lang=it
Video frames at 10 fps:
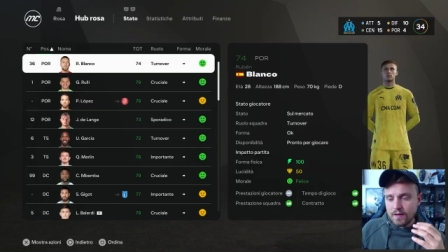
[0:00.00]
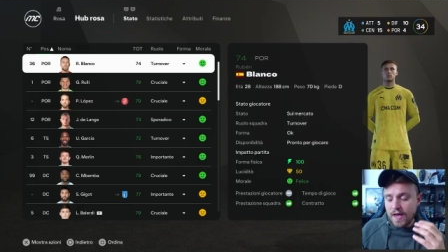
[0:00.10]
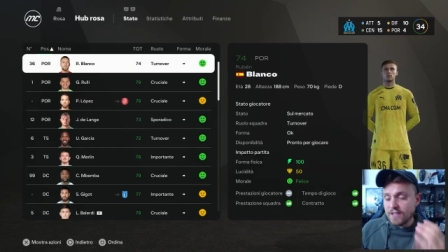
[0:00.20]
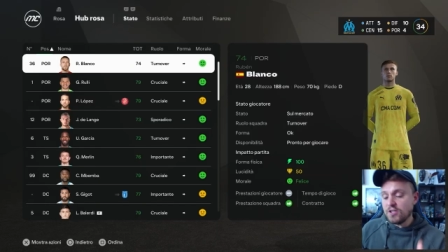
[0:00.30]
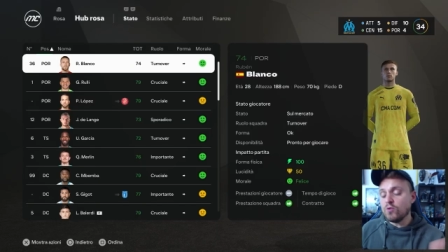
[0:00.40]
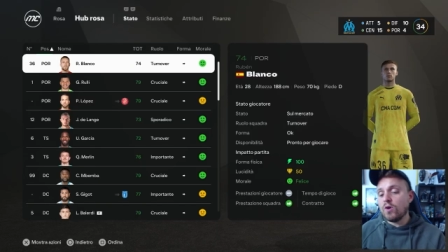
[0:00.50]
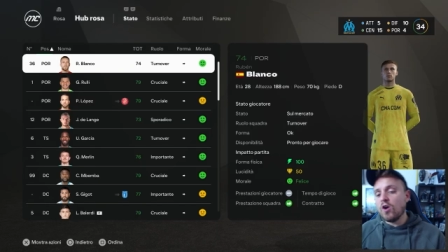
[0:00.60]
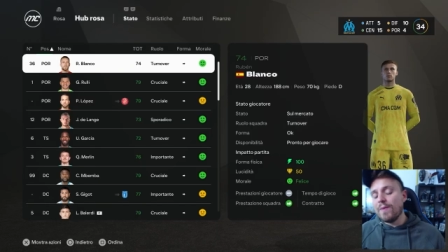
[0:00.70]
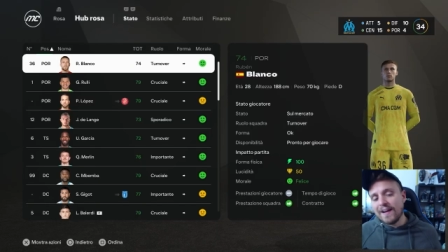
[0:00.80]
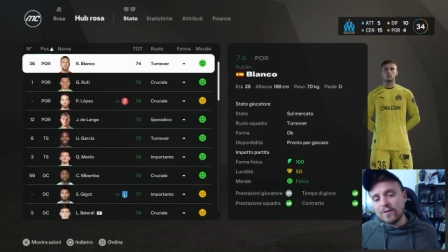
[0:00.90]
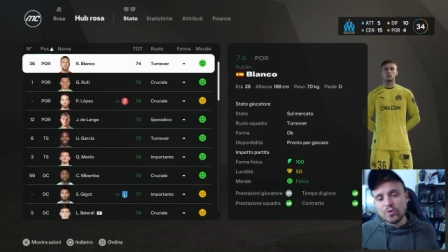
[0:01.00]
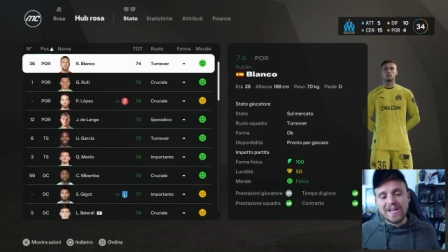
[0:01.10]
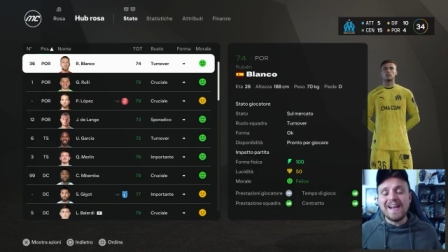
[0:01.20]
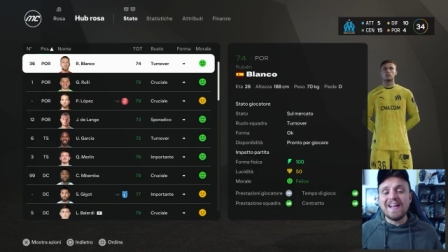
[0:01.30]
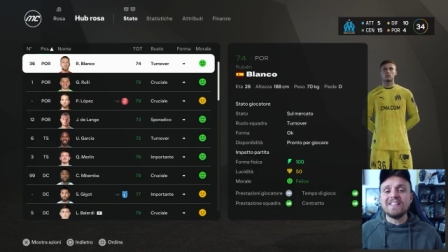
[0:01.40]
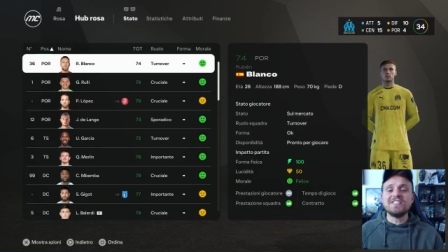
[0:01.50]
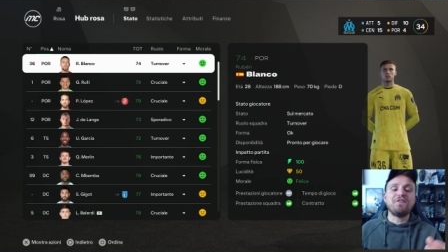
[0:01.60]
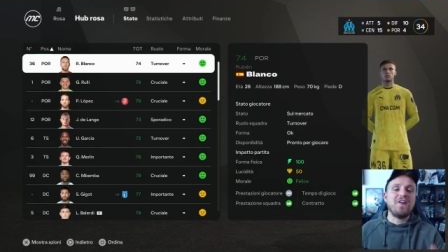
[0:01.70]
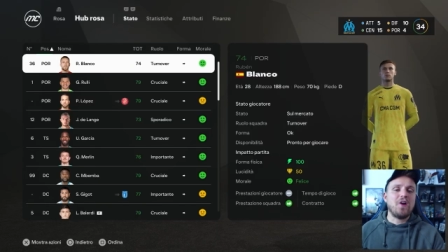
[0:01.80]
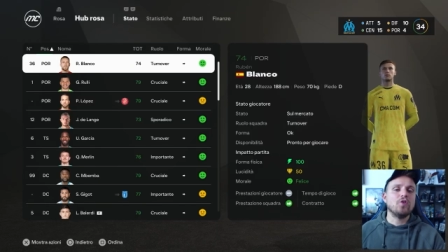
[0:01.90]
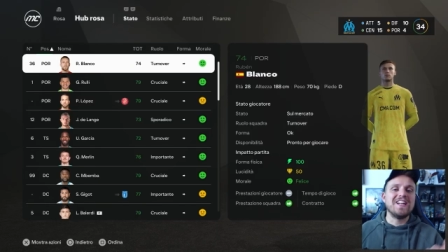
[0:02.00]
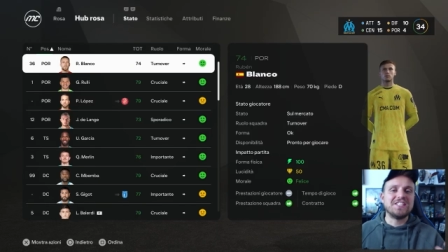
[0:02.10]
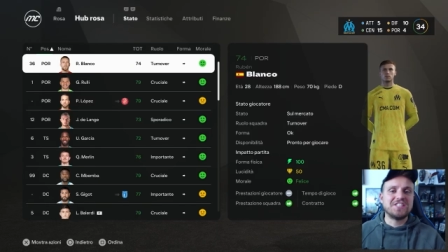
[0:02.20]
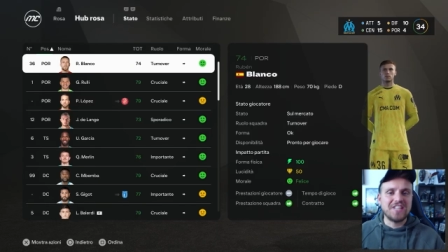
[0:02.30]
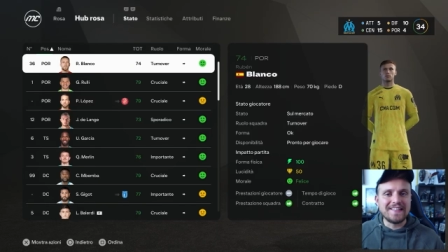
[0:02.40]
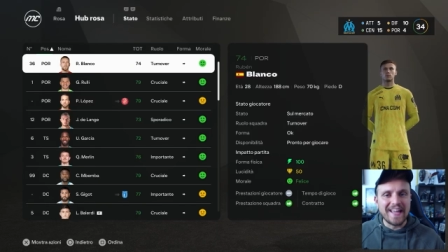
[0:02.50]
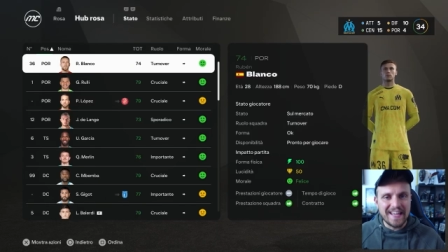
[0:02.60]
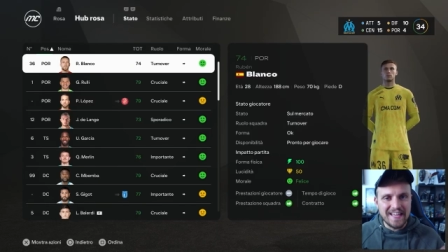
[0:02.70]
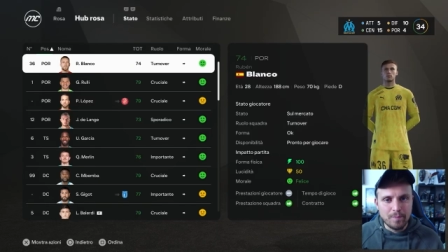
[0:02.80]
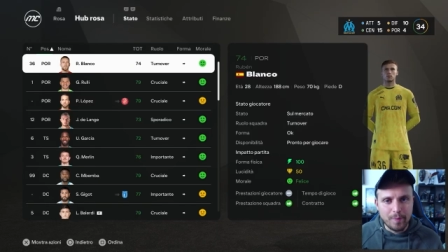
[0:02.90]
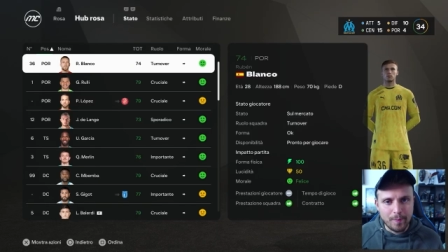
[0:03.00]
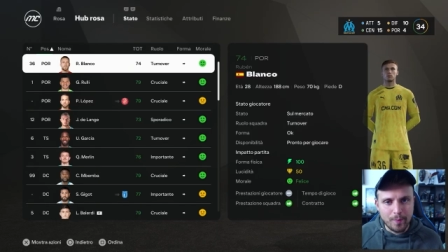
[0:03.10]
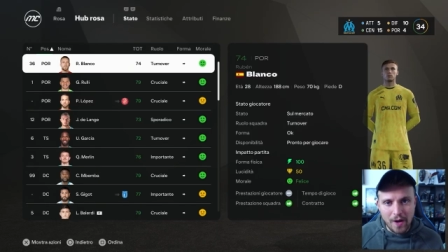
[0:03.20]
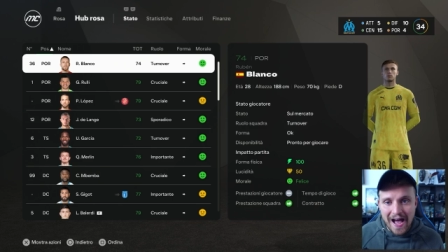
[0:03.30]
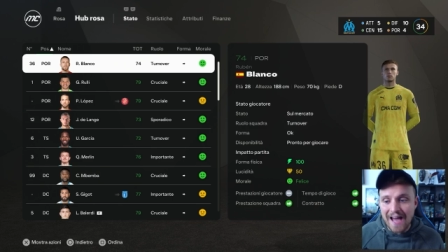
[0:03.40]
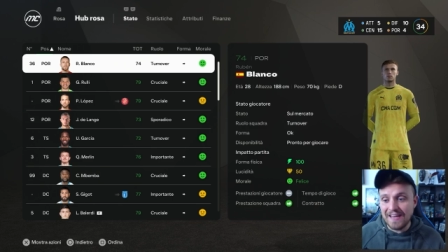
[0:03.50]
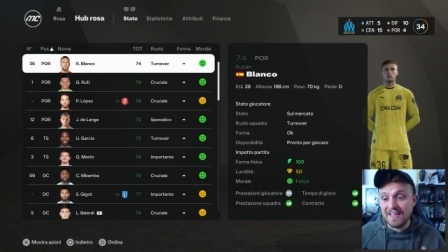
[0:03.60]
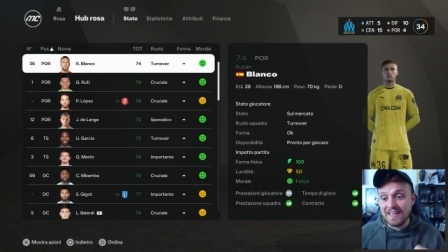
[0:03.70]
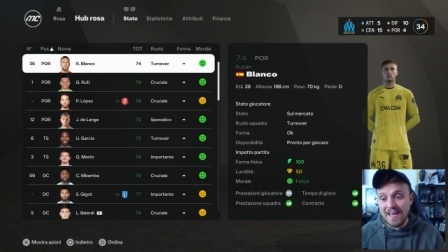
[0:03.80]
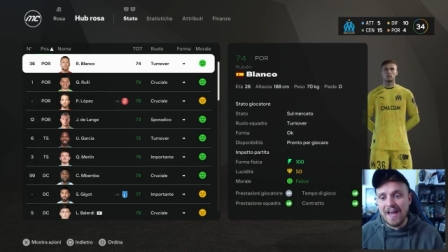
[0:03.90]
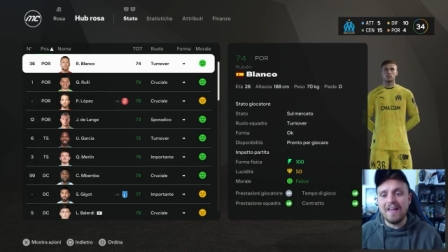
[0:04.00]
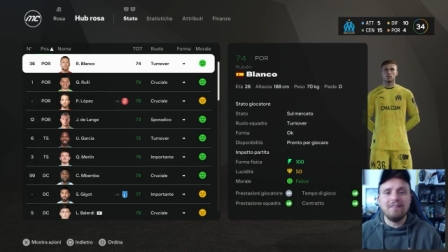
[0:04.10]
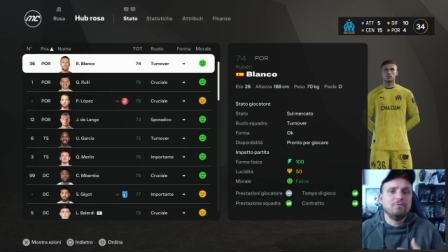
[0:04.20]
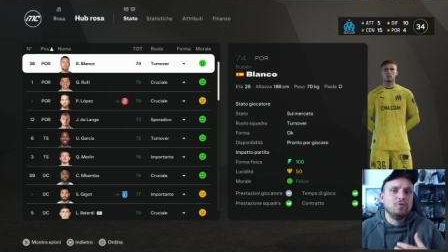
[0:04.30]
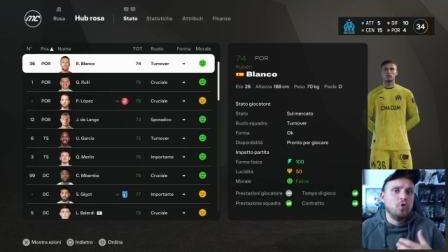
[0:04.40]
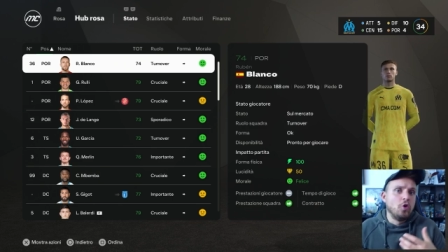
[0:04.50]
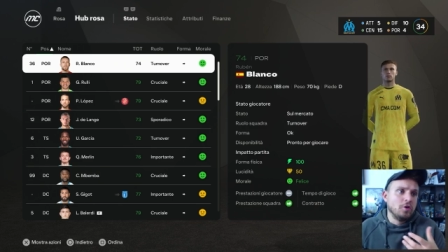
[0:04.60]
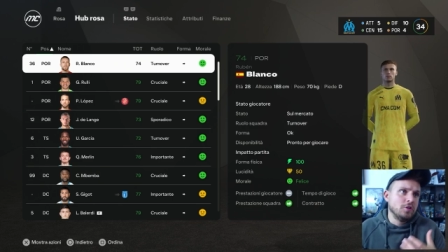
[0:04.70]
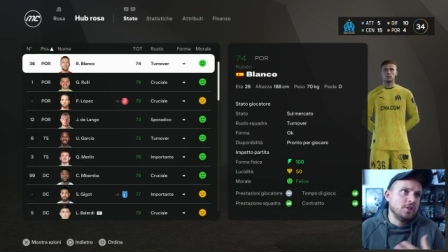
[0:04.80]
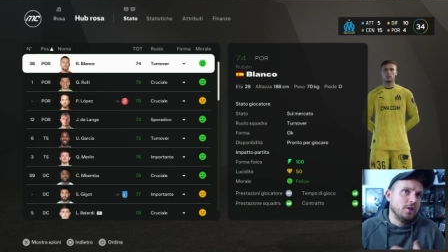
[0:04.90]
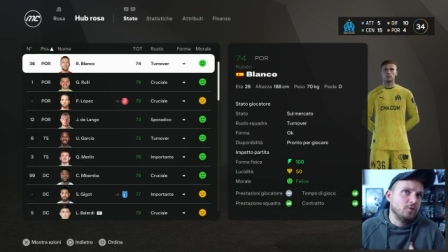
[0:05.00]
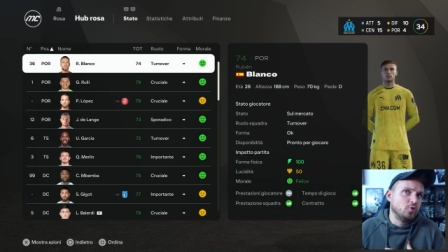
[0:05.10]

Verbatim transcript: Essendo un mercato challenge farò delle scelte impopolari che non eh,